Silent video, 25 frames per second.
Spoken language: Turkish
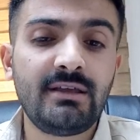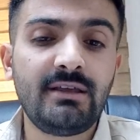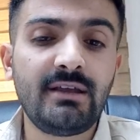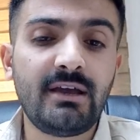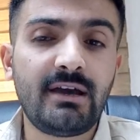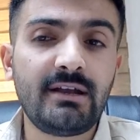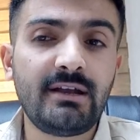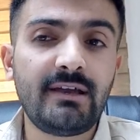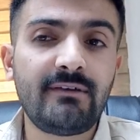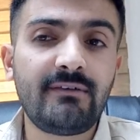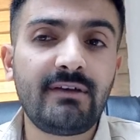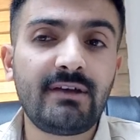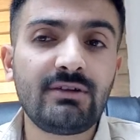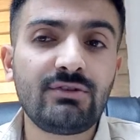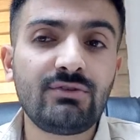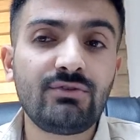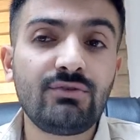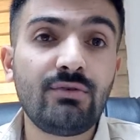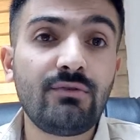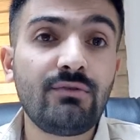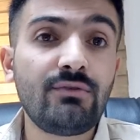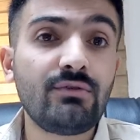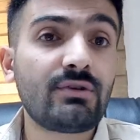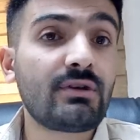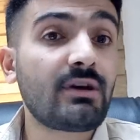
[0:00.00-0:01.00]
Yani evet
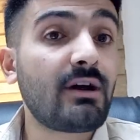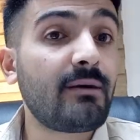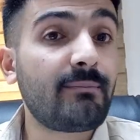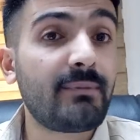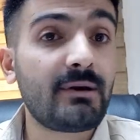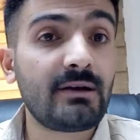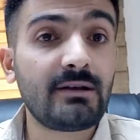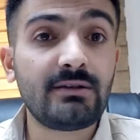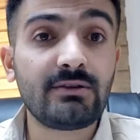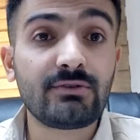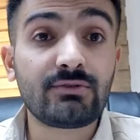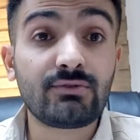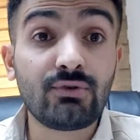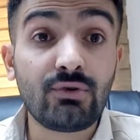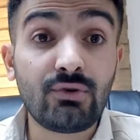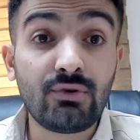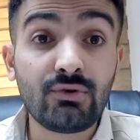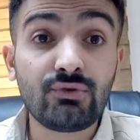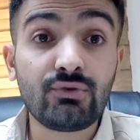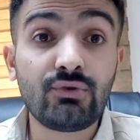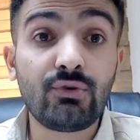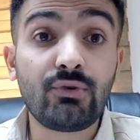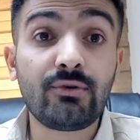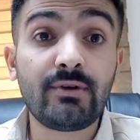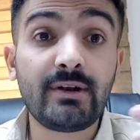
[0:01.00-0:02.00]
gözü kapalı,
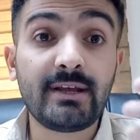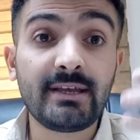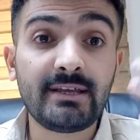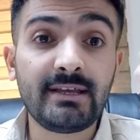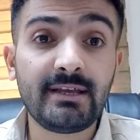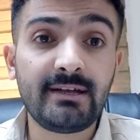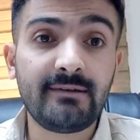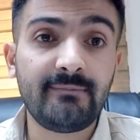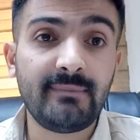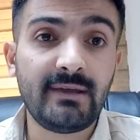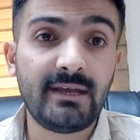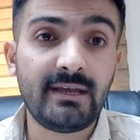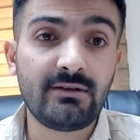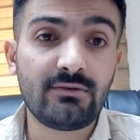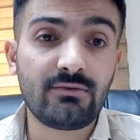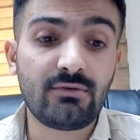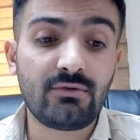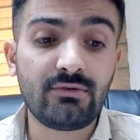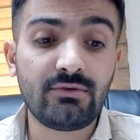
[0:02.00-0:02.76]
körü körüne gitmeyin.